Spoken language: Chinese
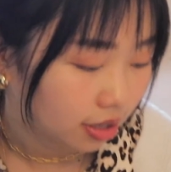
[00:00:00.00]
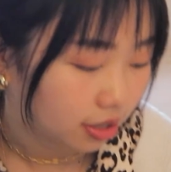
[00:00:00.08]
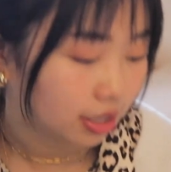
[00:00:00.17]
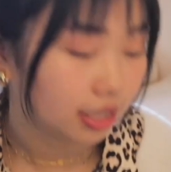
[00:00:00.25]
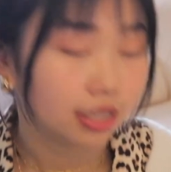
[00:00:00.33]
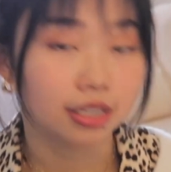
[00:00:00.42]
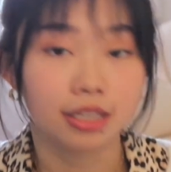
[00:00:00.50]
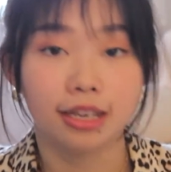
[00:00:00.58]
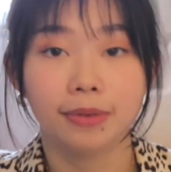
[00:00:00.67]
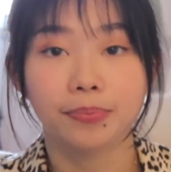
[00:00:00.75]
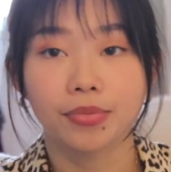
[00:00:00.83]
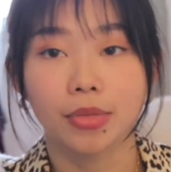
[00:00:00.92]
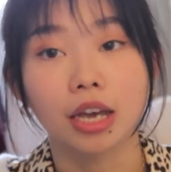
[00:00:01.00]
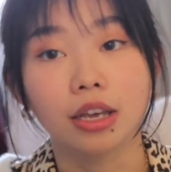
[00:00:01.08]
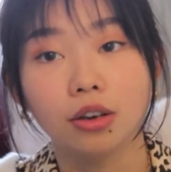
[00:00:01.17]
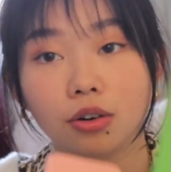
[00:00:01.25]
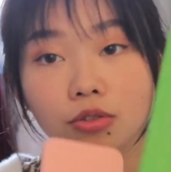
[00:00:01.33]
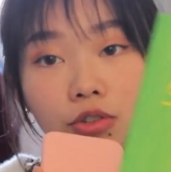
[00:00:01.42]
了这些，
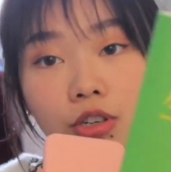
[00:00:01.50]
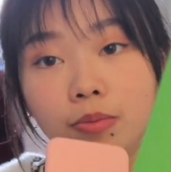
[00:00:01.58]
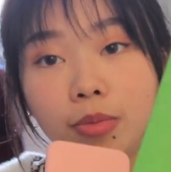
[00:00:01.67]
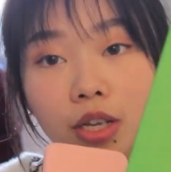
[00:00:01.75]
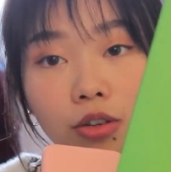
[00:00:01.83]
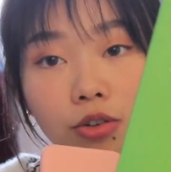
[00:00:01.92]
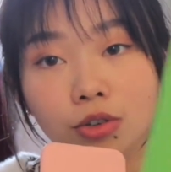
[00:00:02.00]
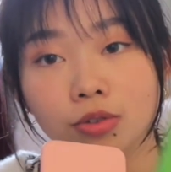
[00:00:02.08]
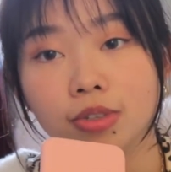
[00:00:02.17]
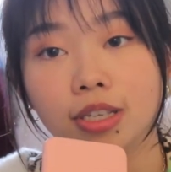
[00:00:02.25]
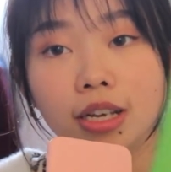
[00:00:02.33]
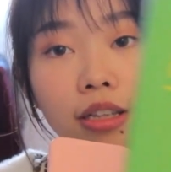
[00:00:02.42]
还有《生命的重